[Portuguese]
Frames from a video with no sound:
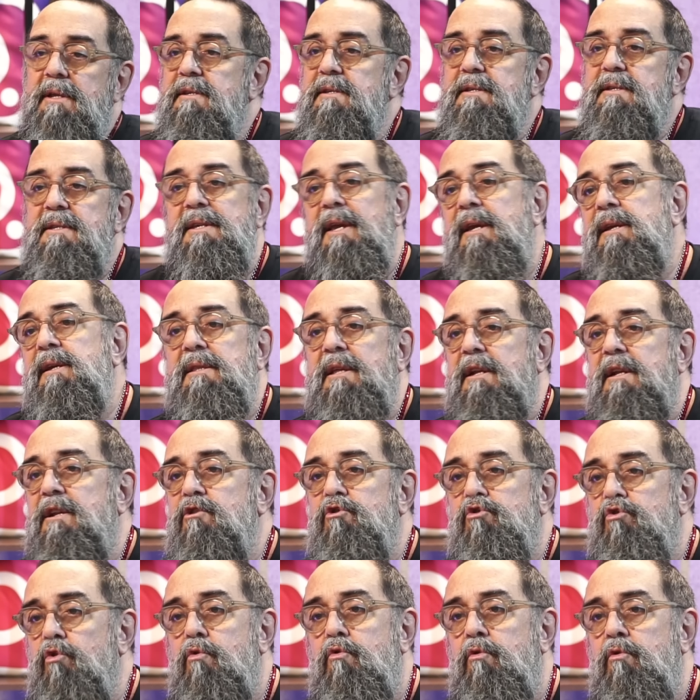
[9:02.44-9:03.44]
dizer que
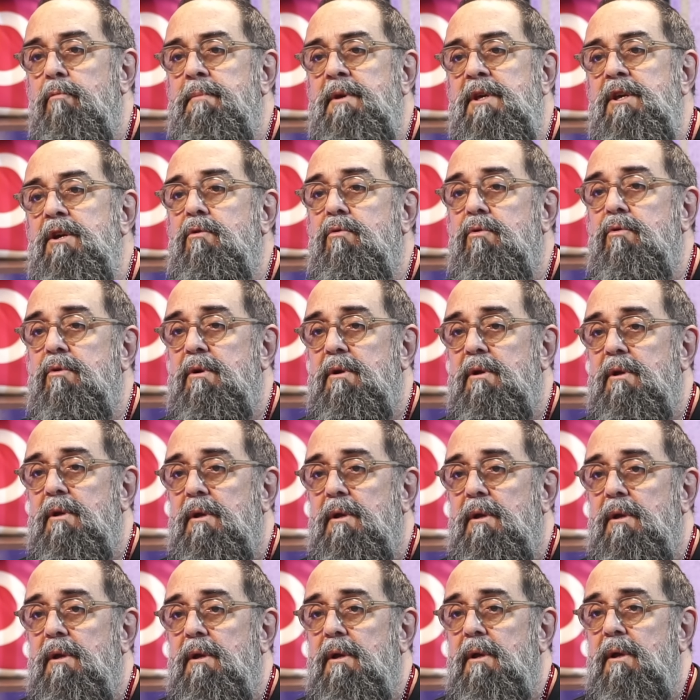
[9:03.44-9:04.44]
transou comigo.
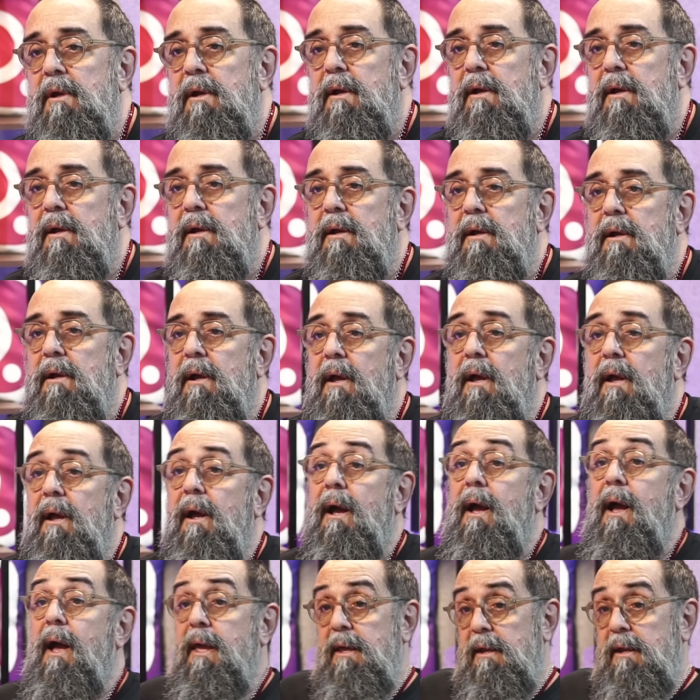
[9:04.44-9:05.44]

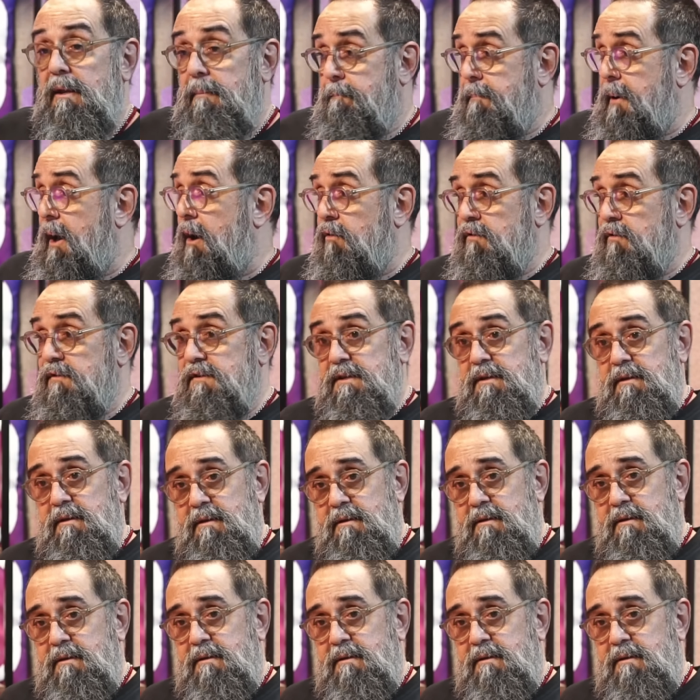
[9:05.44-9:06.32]
Aí ele pausa